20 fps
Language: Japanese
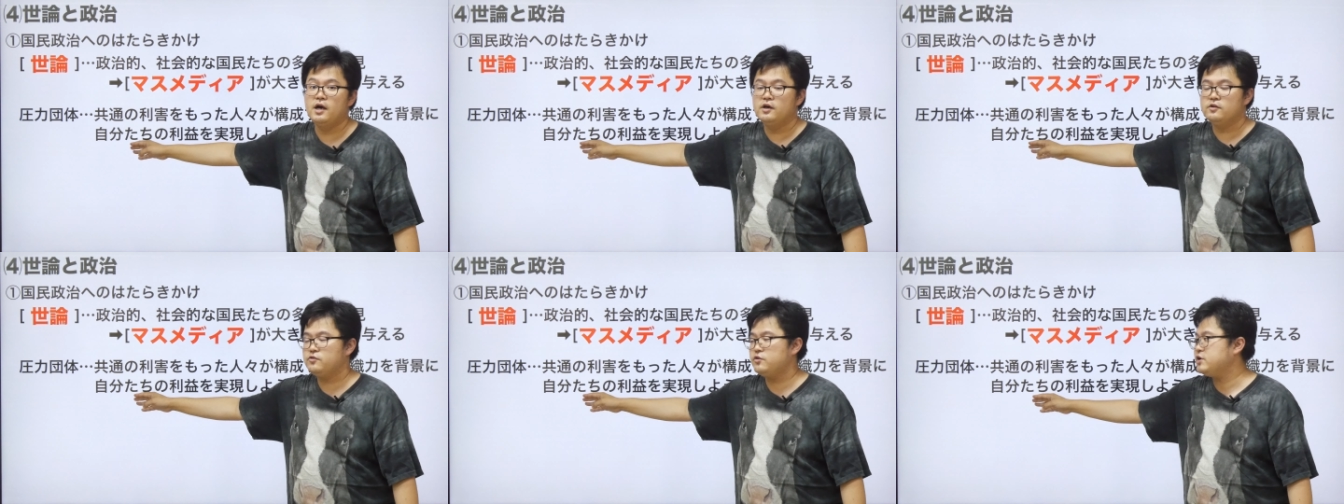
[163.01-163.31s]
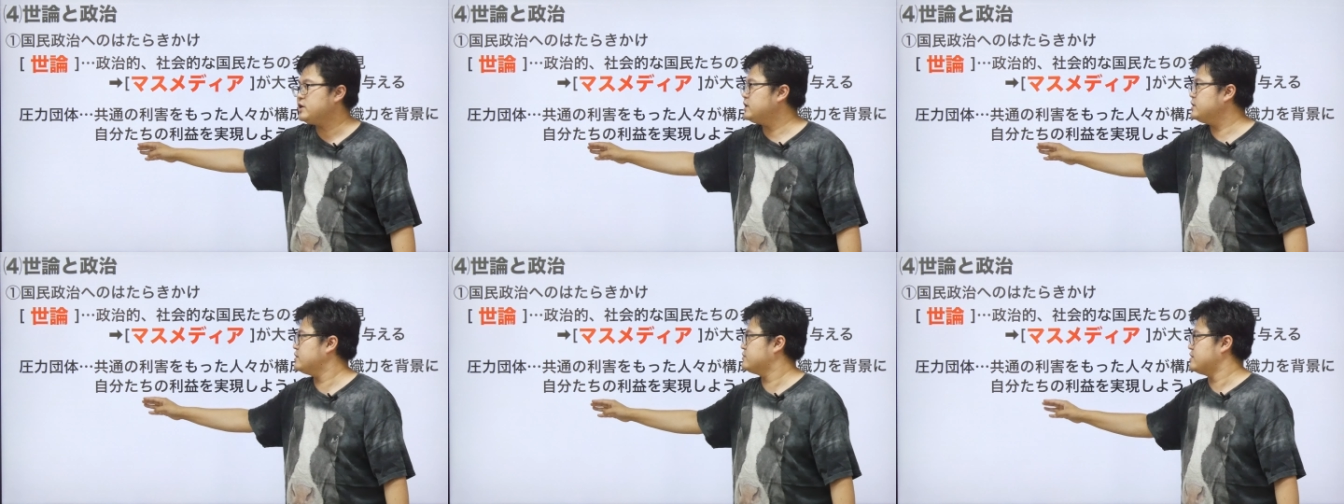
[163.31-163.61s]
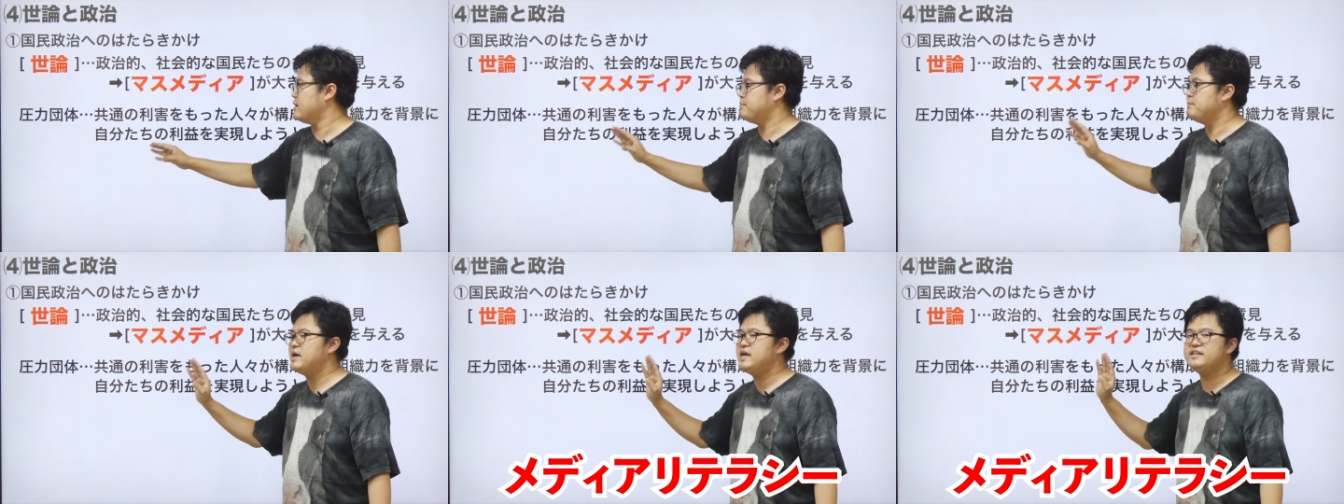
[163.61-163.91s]
それがです
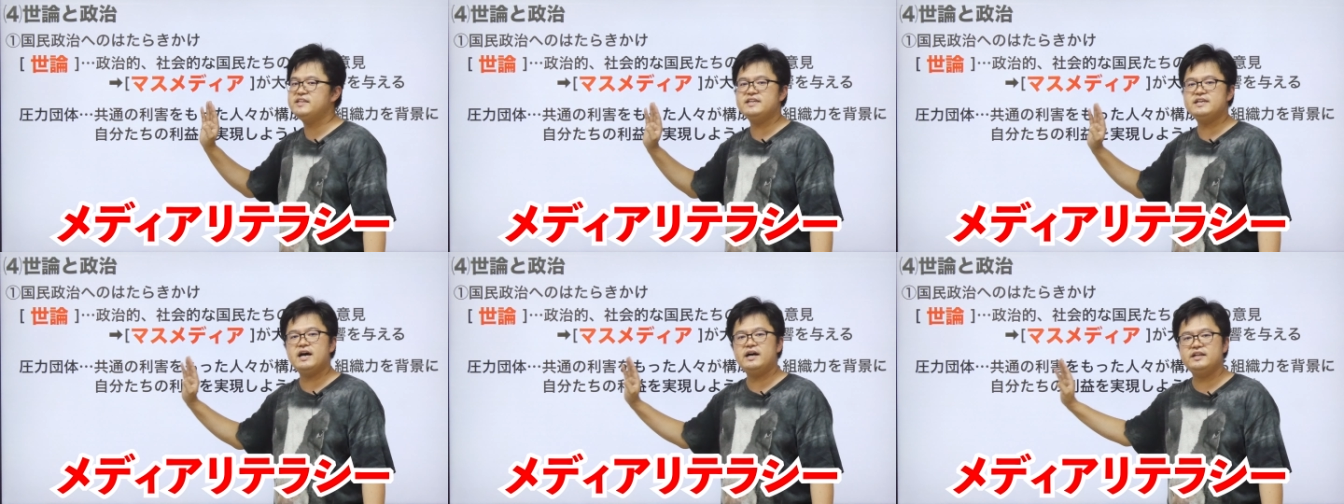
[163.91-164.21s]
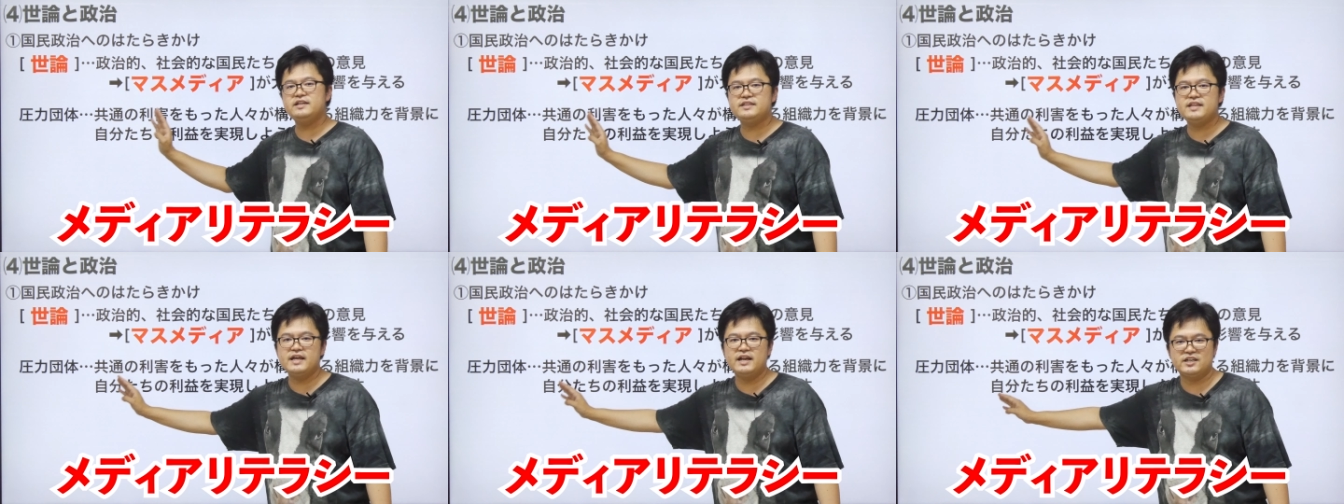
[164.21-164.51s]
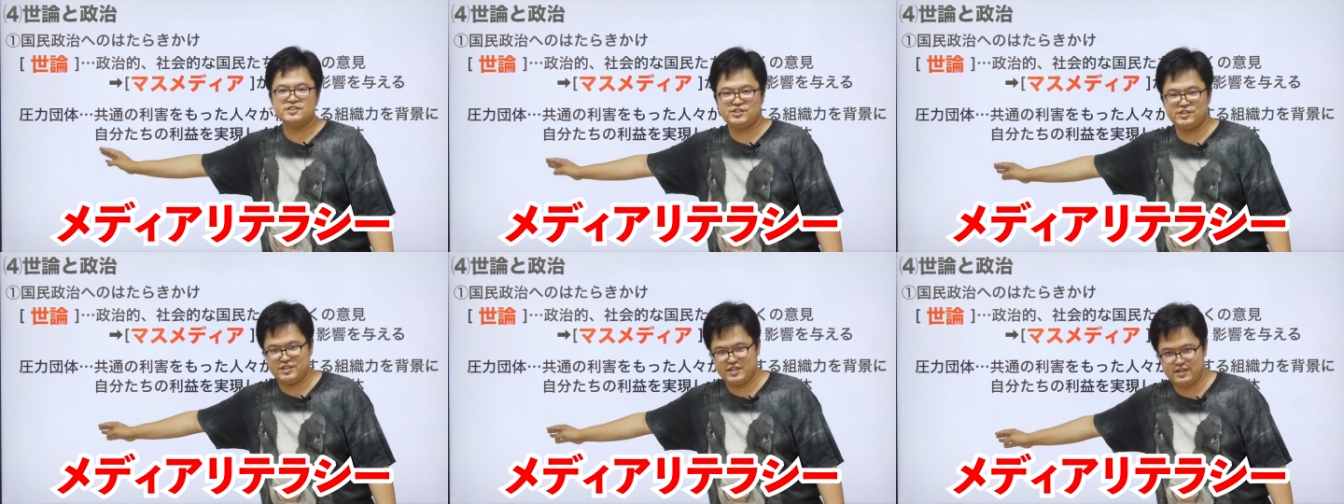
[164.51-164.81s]
ね、
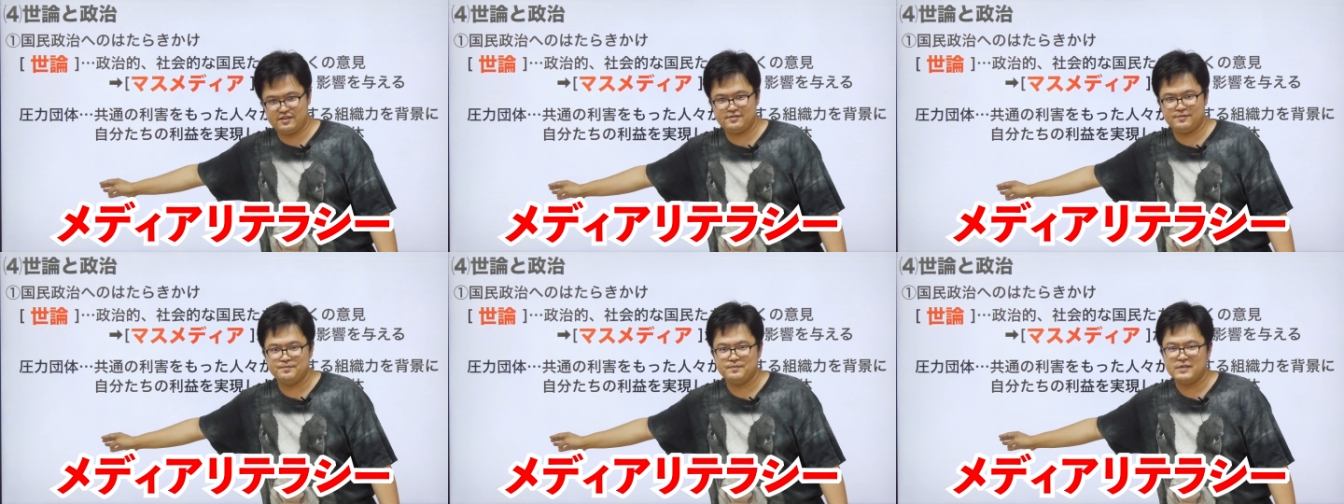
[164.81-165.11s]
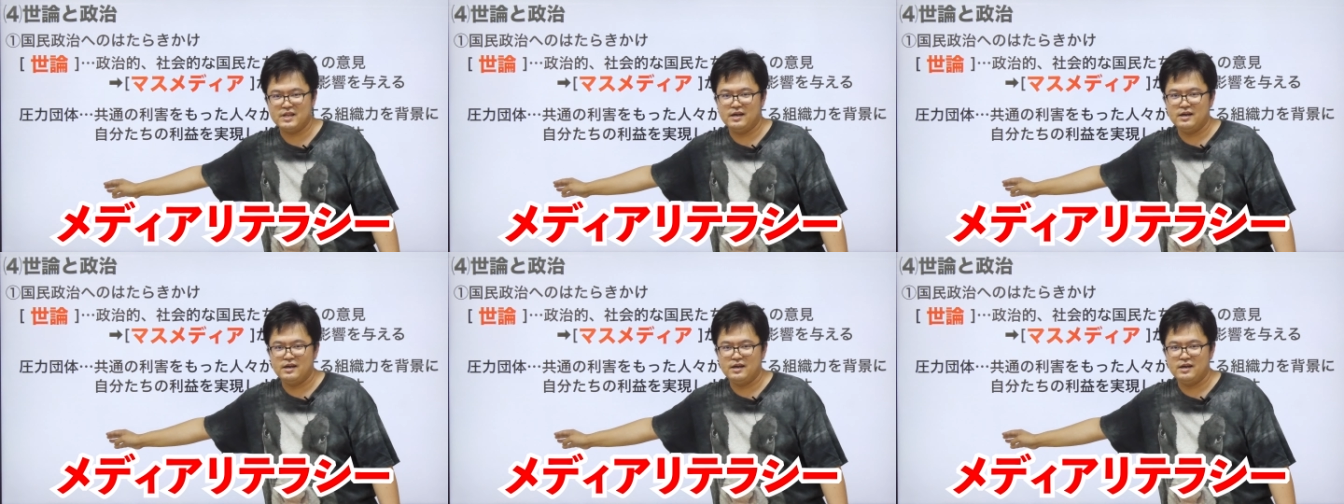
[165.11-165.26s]
メディアリテラシーです。